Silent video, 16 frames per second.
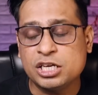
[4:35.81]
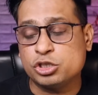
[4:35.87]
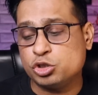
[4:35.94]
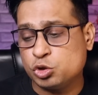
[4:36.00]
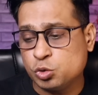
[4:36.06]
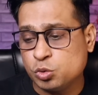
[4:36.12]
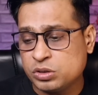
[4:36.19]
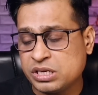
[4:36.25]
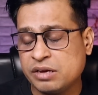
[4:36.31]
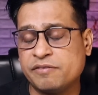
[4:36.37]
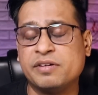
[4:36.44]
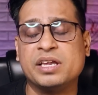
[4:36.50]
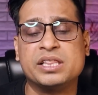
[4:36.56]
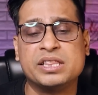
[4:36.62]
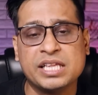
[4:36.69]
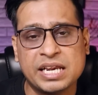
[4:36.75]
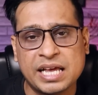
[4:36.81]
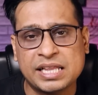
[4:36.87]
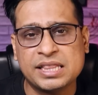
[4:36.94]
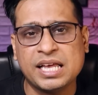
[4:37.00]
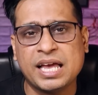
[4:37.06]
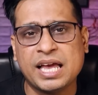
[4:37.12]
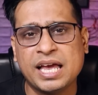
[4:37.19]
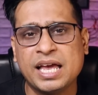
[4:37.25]
झूठे फिरते
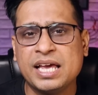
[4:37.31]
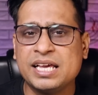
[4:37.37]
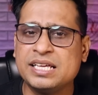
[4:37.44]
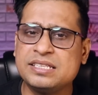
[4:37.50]
रहते हैं